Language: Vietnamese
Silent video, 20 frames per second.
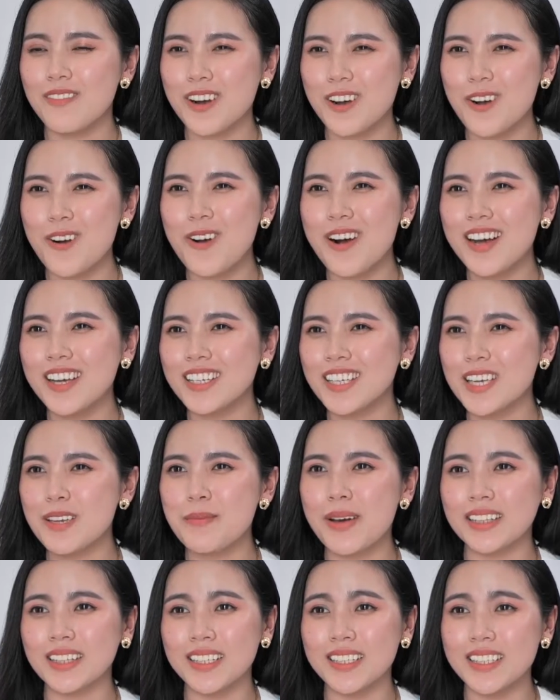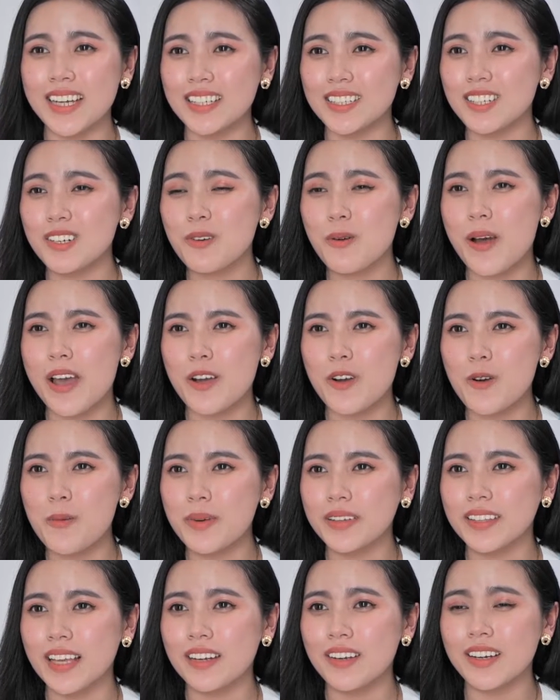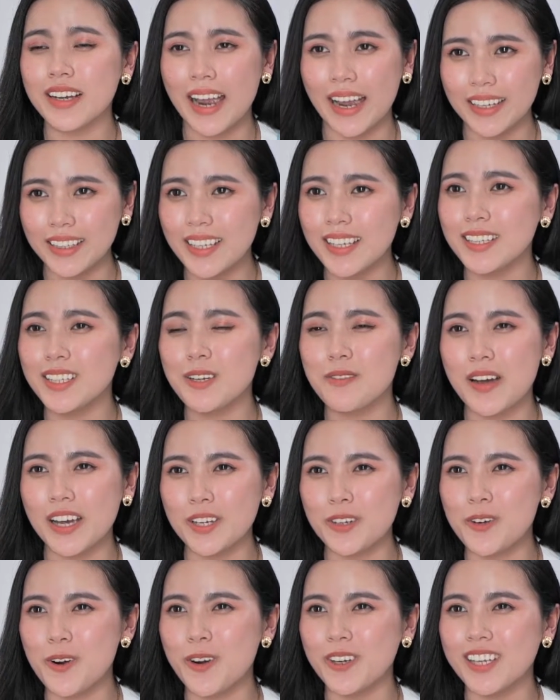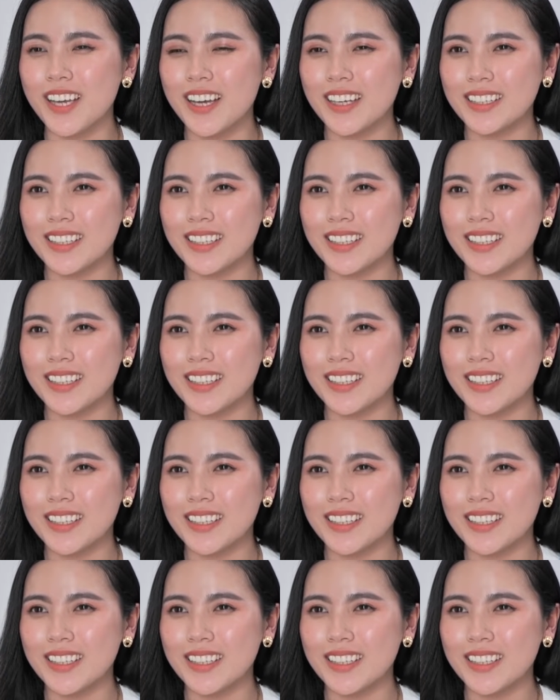Và cô ơi, khi mà tình trạng sức khỏe của mình đã được cải thiện như vậy rồi